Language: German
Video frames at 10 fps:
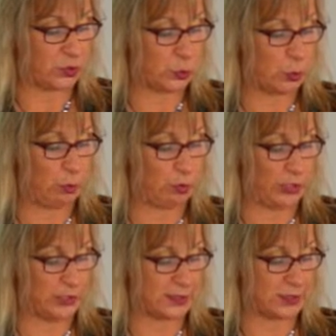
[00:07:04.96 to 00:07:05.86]
zu
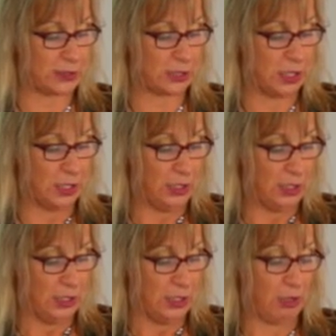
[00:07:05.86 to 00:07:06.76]
überblicken sind,
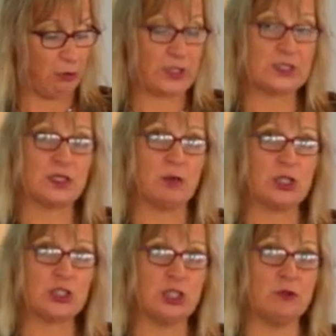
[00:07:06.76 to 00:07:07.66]
erfasst der
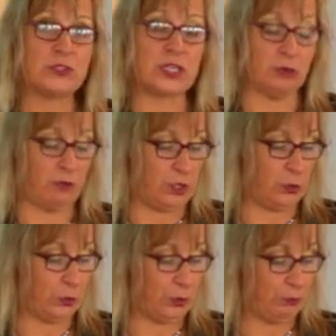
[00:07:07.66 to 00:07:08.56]
Mensch
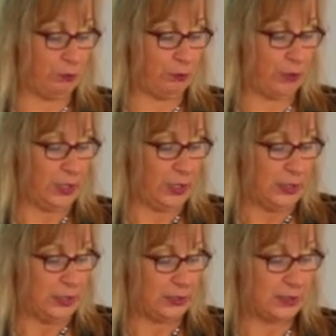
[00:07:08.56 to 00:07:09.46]
Hilfsanwendungen.
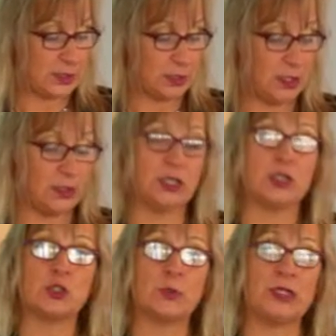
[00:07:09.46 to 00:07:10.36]
Diese kann er
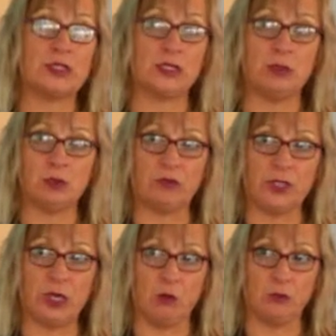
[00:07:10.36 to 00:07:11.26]
dann später immer
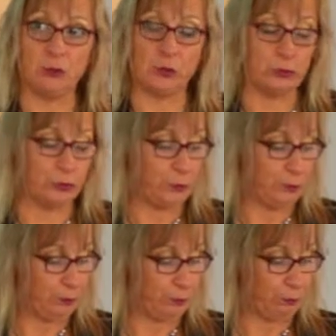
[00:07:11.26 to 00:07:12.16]
wieder aufrufen.
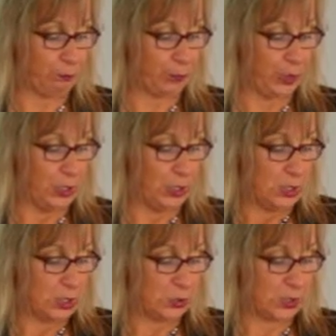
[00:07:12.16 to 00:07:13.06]

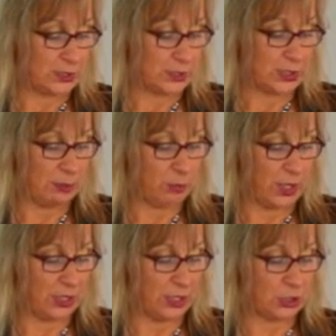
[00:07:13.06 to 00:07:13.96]
So ganz
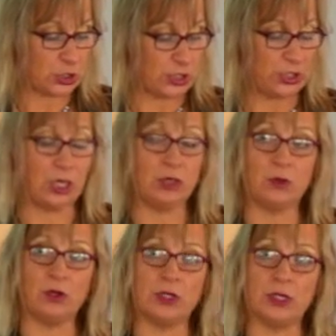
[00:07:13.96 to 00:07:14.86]
nebenbei entsteht
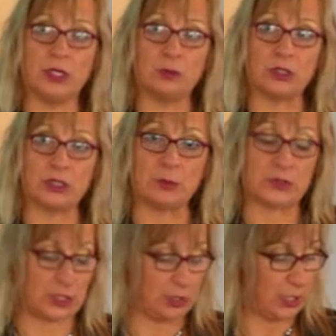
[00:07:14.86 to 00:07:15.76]
eine ordentliche
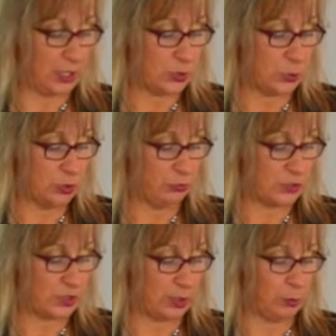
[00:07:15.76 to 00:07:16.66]
Betriebsanleitung
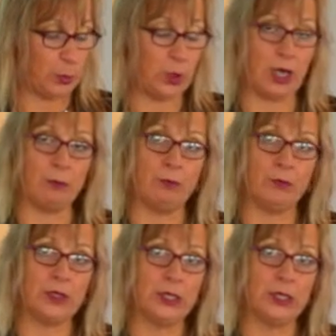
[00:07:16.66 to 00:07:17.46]
für sein Programm.